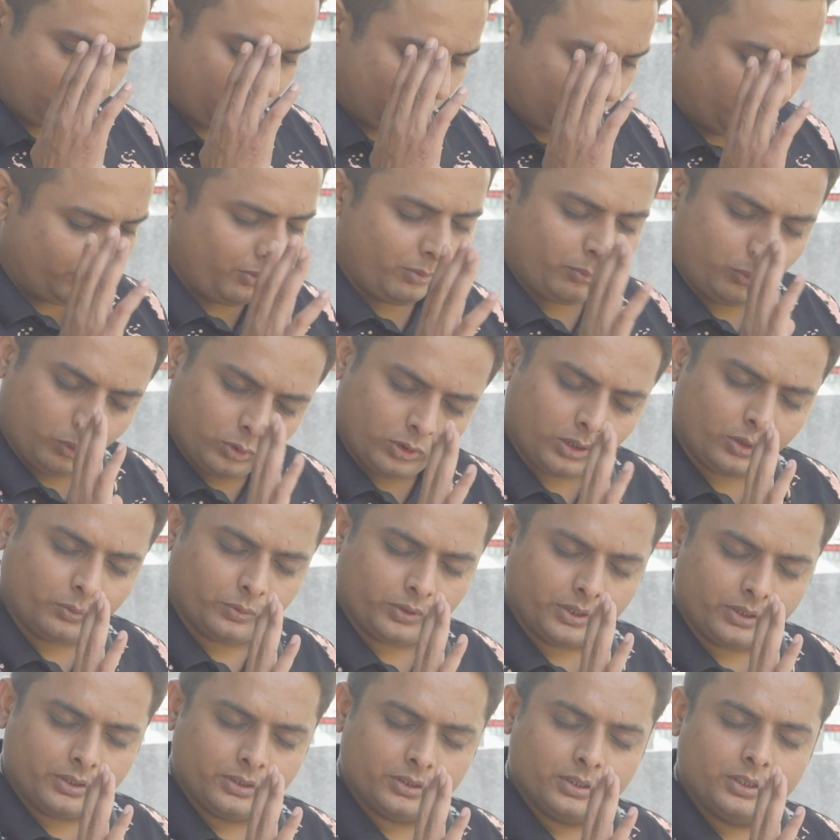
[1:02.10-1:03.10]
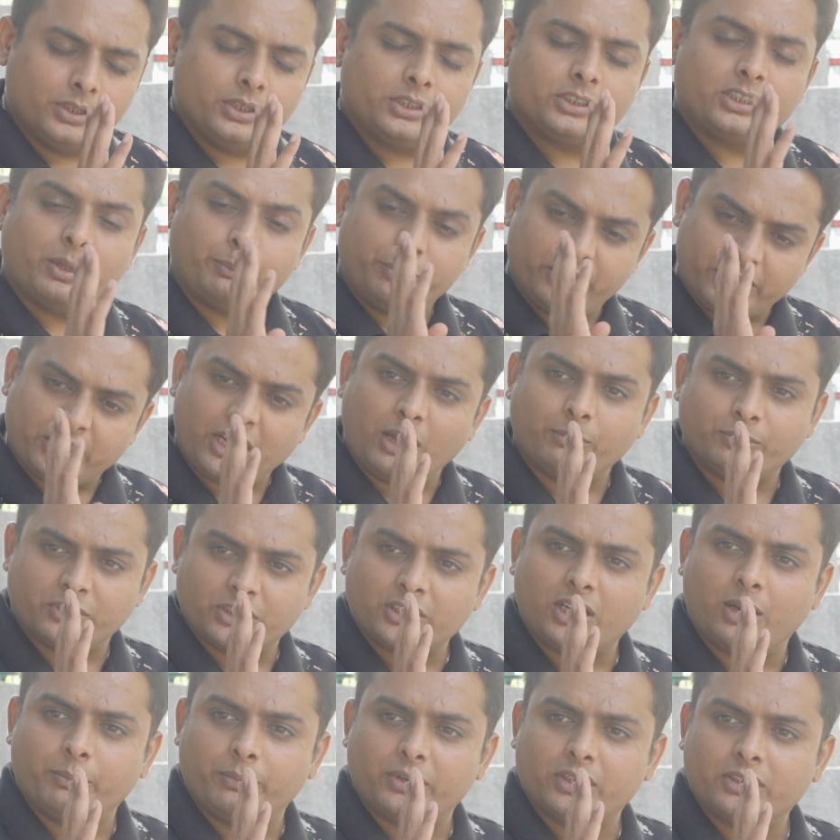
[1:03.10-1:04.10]
तुझे मैं बोल रहा हूँ ना कि अपने काम
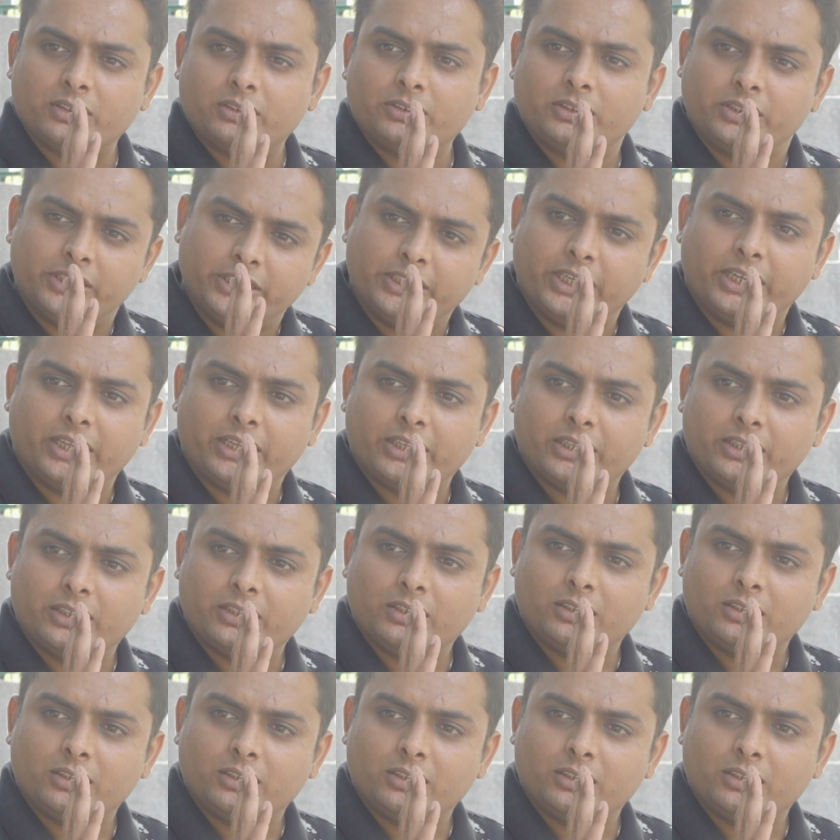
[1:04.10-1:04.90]
से काम रख ठीक है